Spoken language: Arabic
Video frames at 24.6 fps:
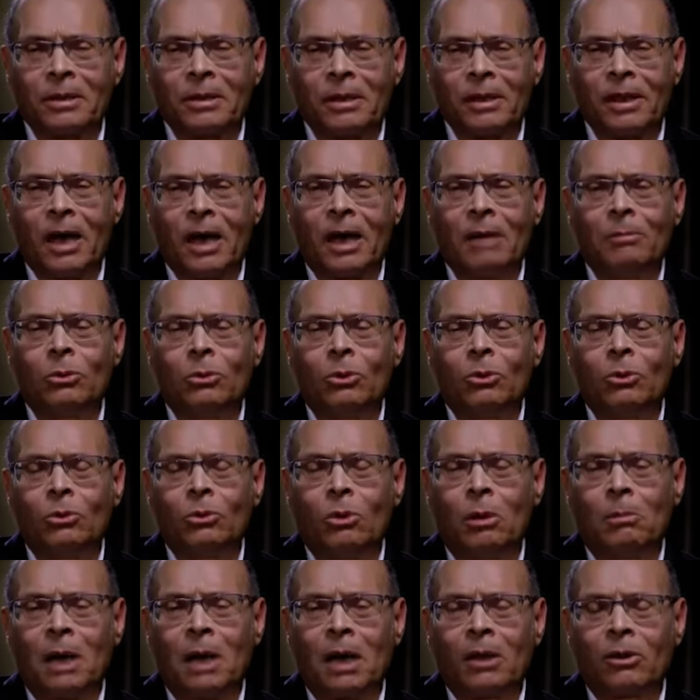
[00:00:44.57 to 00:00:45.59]

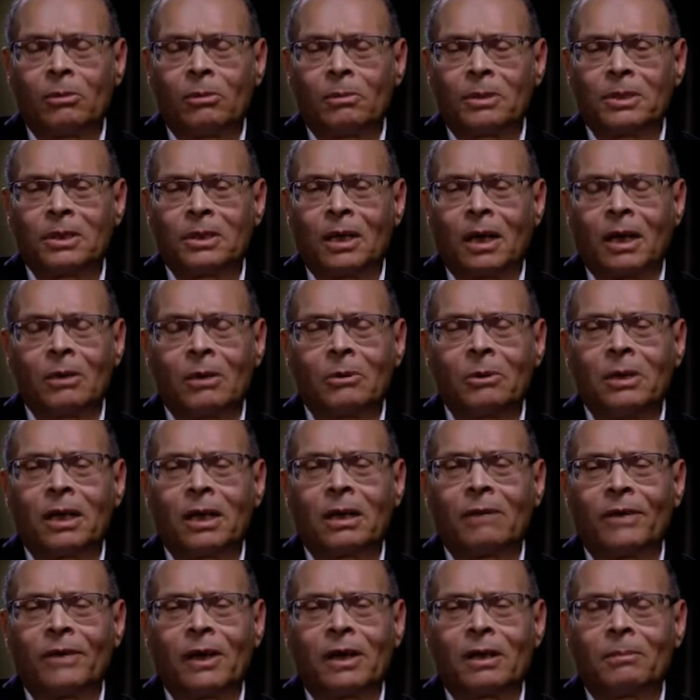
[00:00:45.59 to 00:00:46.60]
ذهبوا وبعضهم استقالوا
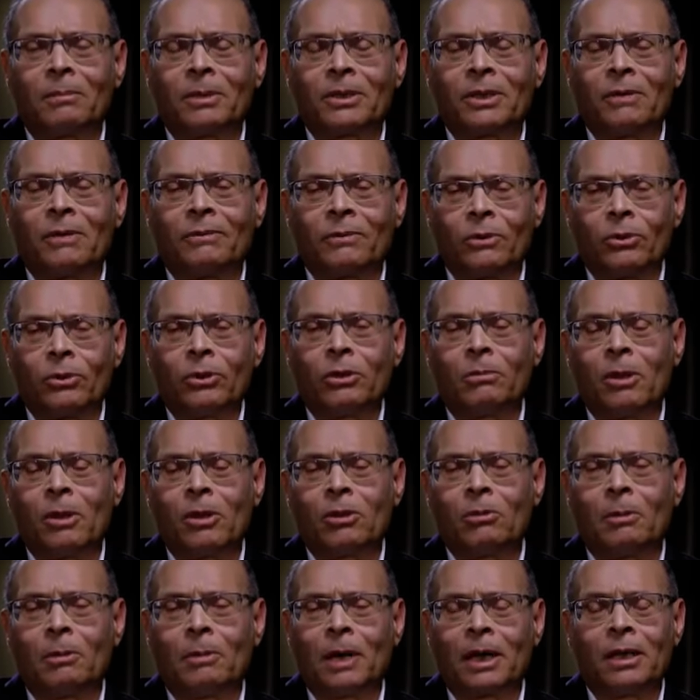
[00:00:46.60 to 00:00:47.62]
لكن في اخر المطاف كل
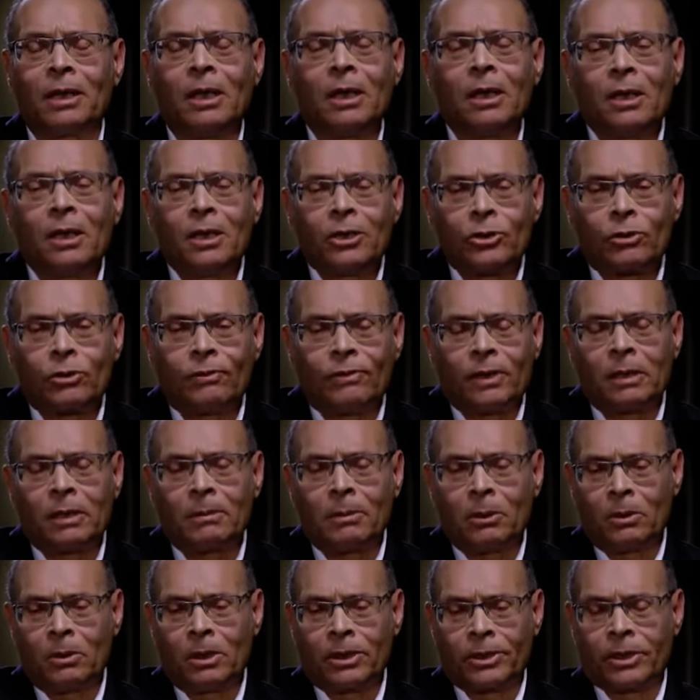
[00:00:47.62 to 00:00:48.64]
المنظومه بقى شوف انا
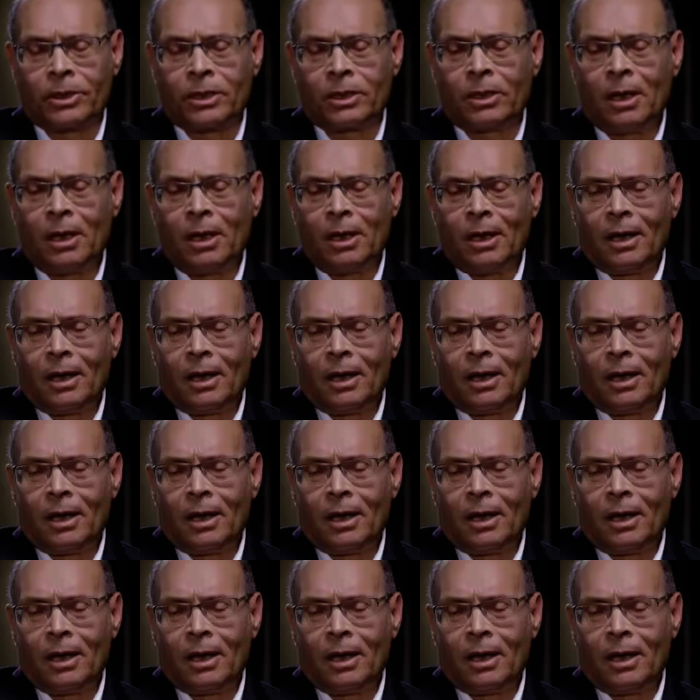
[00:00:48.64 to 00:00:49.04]
بقول لك شيء